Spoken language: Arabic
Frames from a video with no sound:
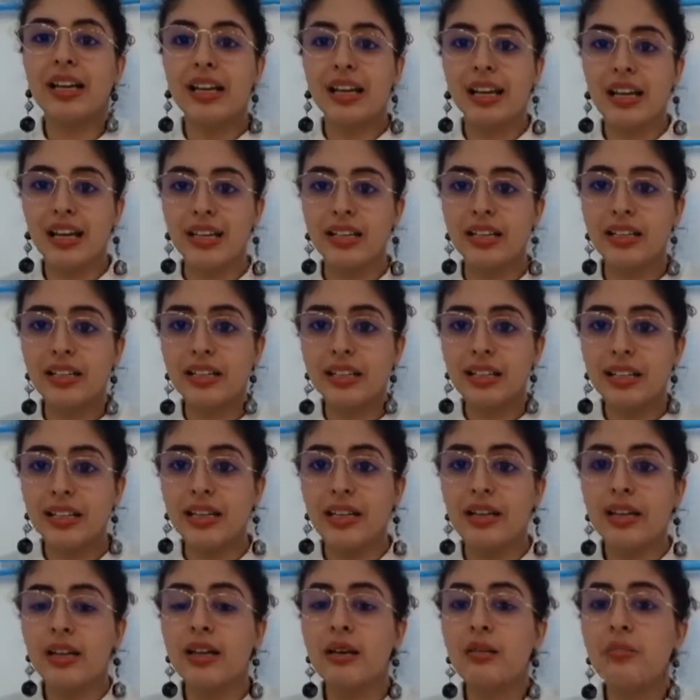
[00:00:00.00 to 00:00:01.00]
لكن
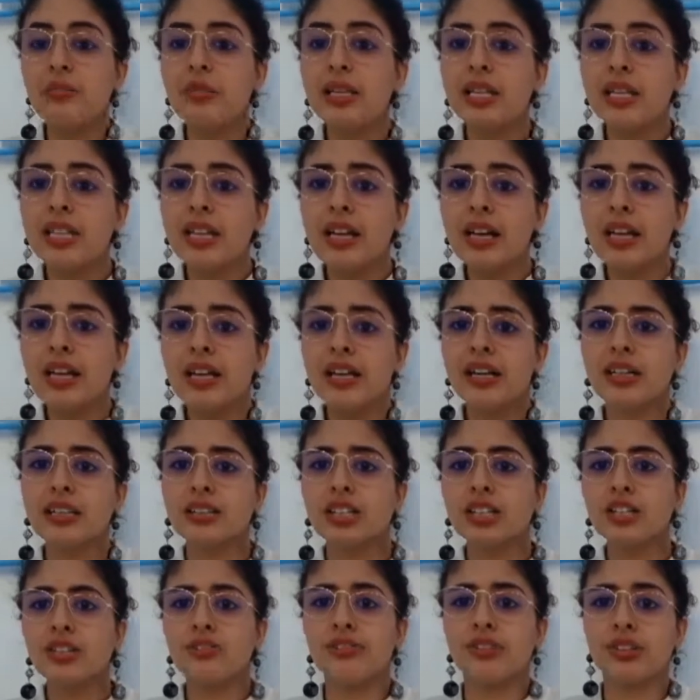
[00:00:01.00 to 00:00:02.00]
مينا
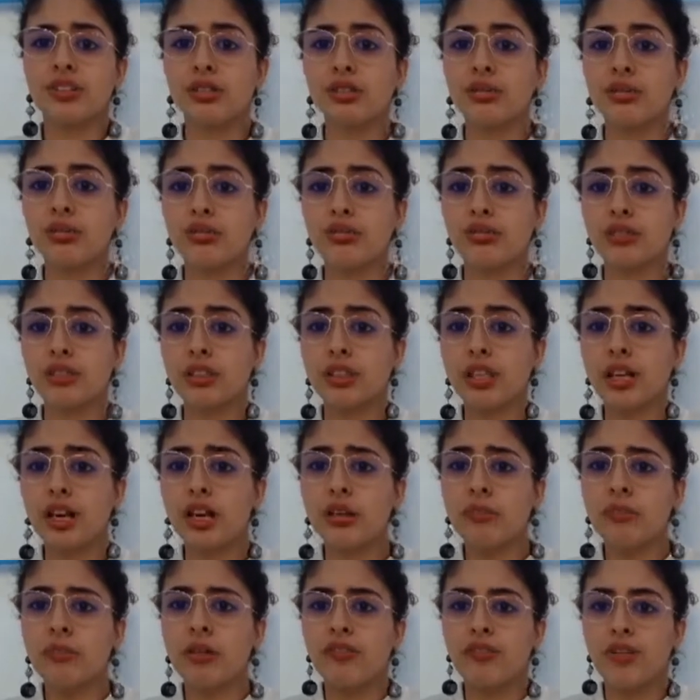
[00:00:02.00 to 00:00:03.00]
اكتشفت انه في
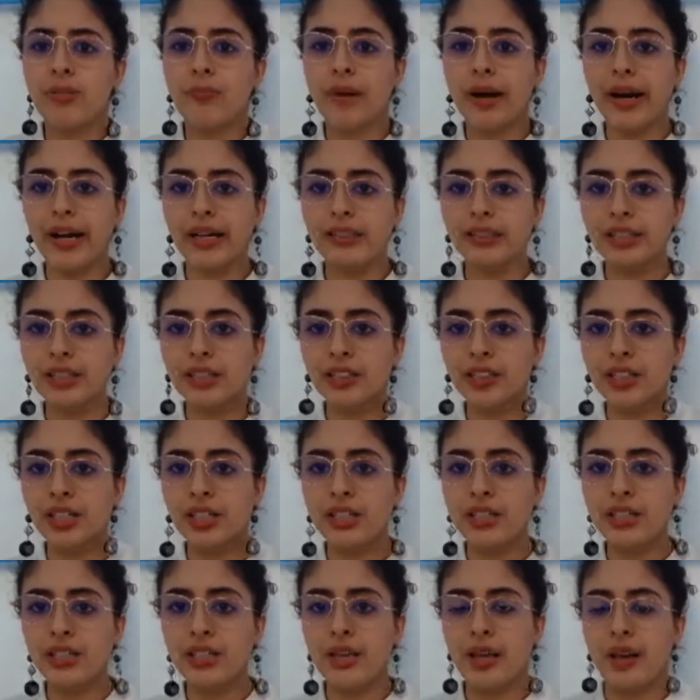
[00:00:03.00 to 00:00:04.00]
الدار ما فما حتى
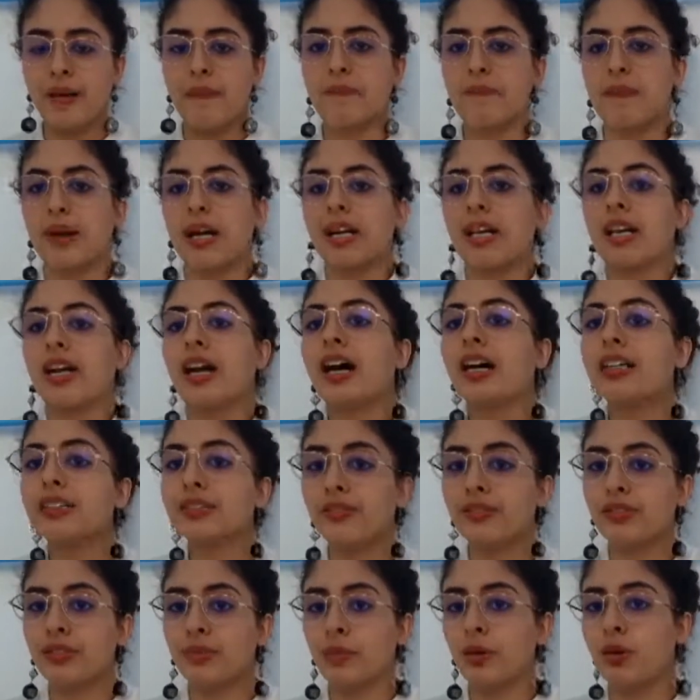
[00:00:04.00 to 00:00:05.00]
شيء معناها
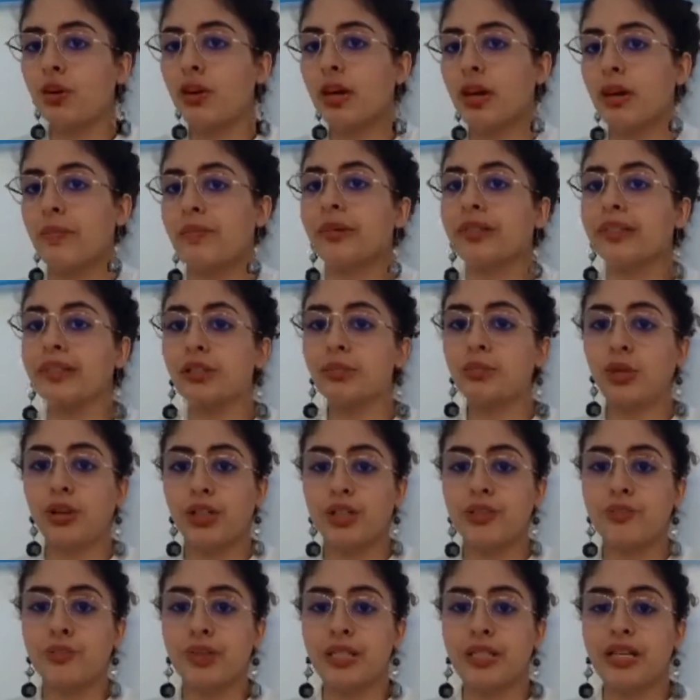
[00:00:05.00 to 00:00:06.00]
خاطر في مخها مادام
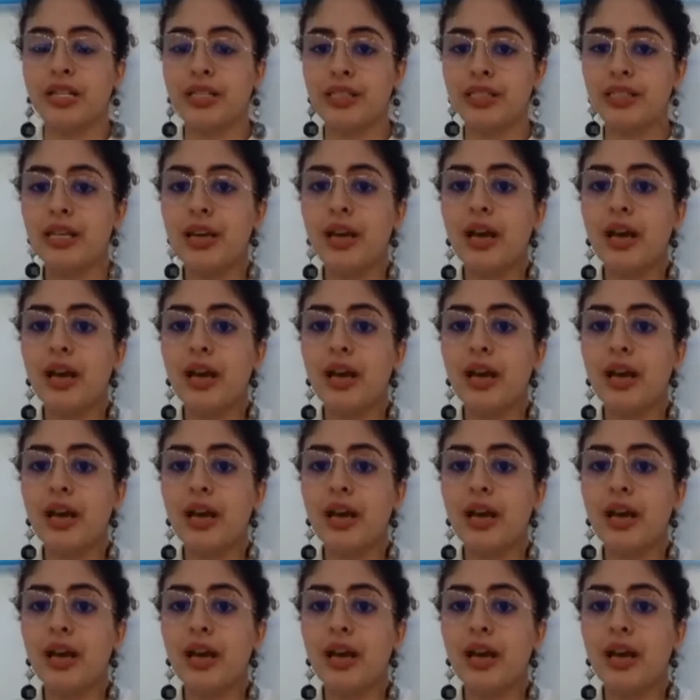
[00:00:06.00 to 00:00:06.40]
عيد ميلاد